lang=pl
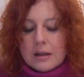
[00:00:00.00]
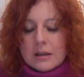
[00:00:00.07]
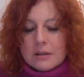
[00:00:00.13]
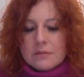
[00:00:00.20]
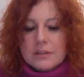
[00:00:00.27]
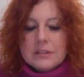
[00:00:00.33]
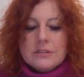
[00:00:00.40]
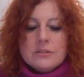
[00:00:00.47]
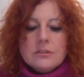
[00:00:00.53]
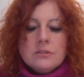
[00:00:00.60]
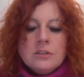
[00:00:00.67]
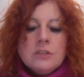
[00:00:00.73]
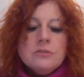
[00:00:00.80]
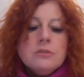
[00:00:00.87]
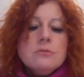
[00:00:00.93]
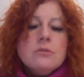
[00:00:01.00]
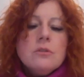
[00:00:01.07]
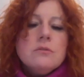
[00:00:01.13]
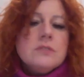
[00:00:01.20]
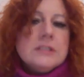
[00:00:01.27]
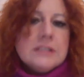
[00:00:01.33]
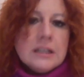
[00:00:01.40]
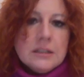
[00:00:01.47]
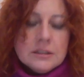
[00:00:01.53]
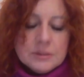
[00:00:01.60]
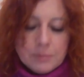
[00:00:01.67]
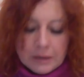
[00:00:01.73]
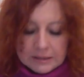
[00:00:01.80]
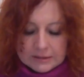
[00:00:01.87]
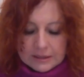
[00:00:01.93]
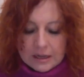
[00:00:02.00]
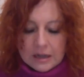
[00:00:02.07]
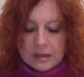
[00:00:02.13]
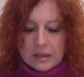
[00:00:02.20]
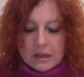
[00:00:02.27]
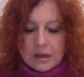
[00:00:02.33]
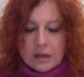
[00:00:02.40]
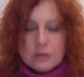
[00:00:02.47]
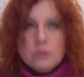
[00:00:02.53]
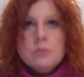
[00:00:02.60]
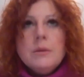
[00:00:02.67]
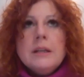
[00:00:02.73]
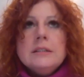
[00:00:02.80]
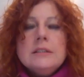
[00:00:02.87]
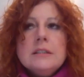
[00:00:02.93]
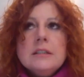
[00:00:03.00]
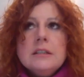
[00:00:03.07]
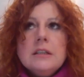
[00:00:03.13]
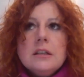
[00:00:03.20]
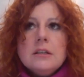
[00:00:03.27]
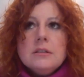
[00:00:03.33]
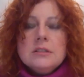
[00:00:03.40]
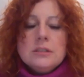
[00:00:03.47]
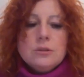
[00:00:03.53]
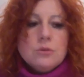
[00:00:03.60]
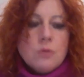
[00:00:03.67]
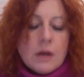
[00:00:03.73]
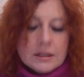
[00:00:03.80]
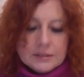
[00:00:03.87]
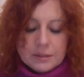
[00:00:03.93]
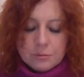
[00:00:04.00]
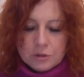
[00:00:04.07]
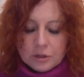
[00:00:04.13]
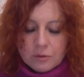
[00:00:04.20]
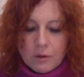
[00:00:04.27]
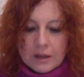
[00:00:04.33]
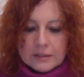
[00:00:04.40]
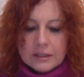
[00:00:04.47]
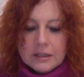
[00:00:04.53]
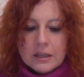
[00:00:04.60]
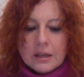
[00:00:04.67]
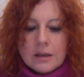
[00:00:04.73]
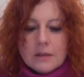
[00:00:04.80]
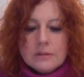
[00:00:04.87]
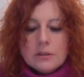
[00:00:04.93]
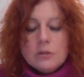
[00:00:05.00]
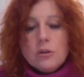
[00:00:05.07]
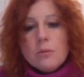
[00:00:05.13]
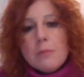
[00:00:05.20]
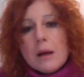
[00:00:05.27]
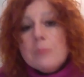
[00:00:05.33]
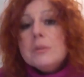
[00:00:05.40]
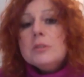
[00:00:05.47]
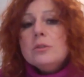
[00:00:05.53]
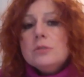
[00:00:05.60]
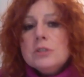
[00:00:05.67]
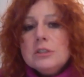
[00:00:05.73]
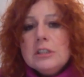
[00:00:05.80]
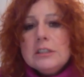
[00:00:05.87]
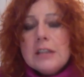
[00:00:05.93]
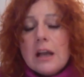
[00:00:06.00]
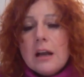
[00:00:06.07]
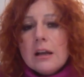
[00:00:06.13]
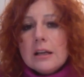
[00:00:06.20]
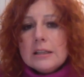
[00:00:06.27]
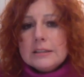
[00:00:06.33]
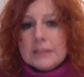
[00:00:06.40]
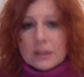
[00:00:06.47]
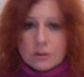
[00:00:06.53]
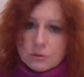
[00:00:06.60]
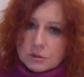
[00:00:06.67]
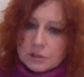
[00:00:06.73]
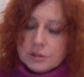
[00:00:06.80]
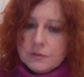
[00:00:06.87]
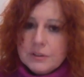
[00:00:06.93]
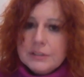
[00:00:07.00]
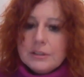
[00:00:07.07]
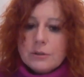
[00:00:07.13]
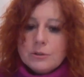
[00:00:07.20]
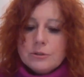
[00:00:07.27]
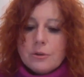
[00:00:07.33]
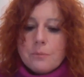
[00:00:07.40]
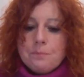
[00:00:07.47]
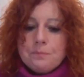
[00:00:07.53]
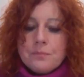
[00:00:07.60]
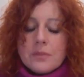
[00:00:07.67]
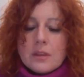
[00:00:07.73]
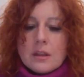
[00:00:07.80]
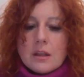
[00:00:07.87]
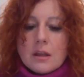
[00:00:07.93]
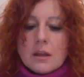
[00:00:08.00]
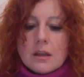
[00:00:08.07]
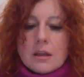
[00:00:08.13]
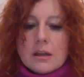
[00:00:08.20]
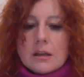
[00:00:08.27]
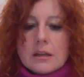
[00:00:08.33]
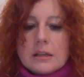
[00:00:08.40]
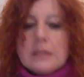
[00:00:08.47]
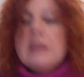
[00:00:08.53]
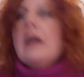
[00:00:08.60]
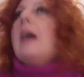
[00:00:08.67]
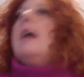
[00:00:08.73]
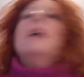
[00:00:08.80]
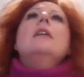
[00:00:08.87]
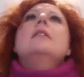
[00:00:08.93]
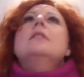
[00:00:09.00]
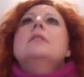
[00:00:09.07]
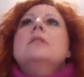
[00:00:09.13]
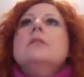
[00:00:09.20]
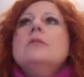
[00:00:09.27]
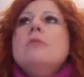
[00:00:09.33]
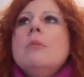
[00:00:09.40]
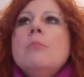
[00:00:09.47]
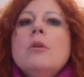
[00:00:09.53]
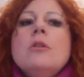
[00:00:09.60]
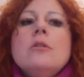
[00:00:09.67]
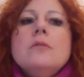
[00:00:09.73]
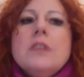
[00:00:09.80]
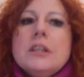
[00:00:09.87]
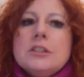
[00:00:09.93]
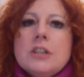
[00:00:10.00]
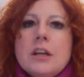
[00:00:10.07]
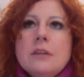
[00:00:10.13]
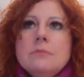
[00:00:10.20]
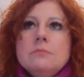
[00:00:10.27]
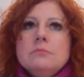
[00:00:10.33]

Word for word: Więc nie są to wyssane z palca argumenty, sytuacje, przykłady, tylko mamy do czynienia z taką rzeczywistością. Ja y, głęboko wierzę,